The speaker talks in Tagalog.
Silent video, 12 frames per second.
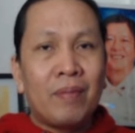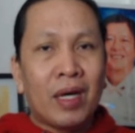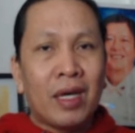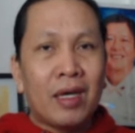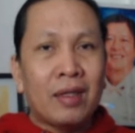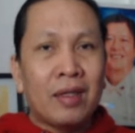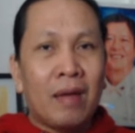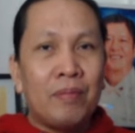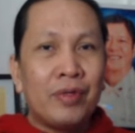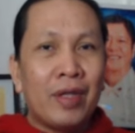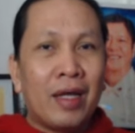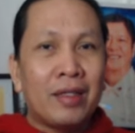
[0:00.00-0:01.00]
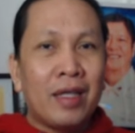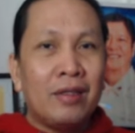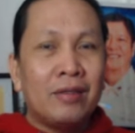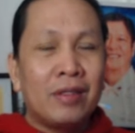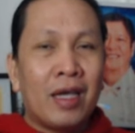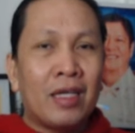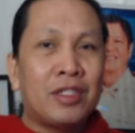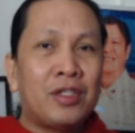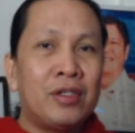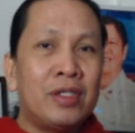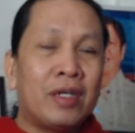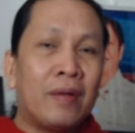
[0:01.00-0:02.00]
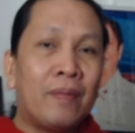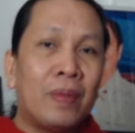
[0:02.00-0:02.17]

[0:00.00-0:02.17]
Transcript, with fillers: makikita po natin yung gesture